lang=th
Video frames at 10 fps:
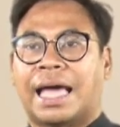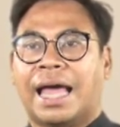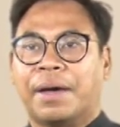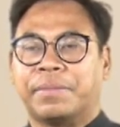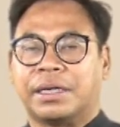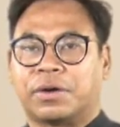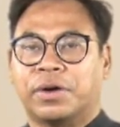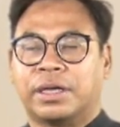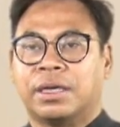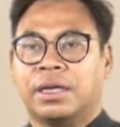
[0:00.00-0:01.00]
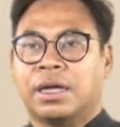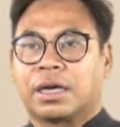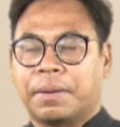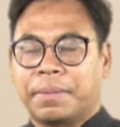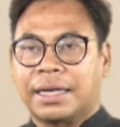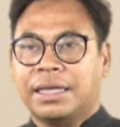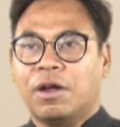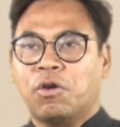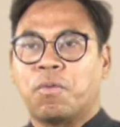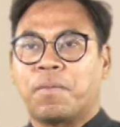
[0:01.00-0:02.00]
250,000 คน กองกำลังที่
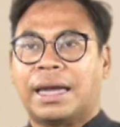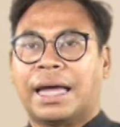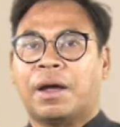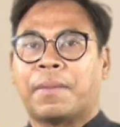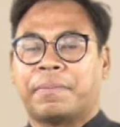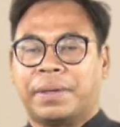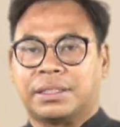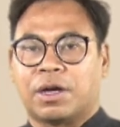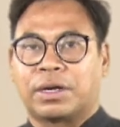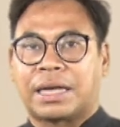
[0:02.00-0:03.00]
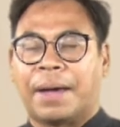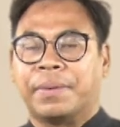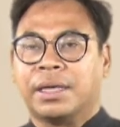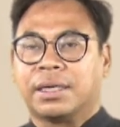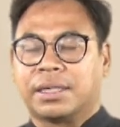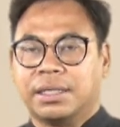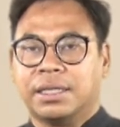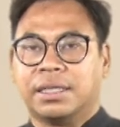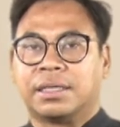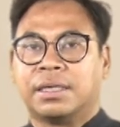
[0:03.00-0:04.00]
เอาลงมานั้นเอามาเป็น 2 ทัพ คือ
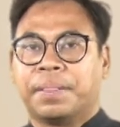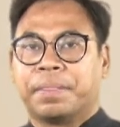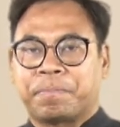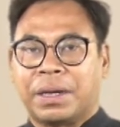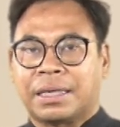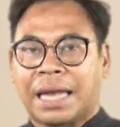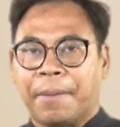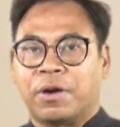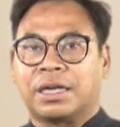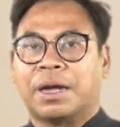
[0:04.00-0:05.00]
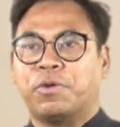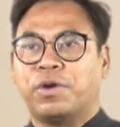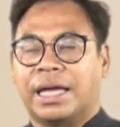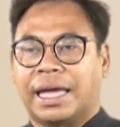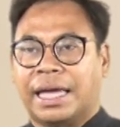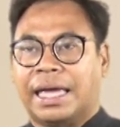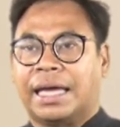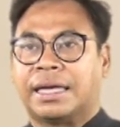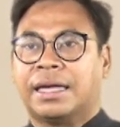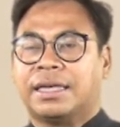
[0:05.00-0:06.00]
1 เป็นทัพของนันทบุรีเอ
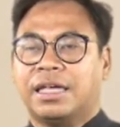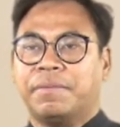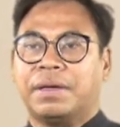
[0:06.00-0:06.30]
งที่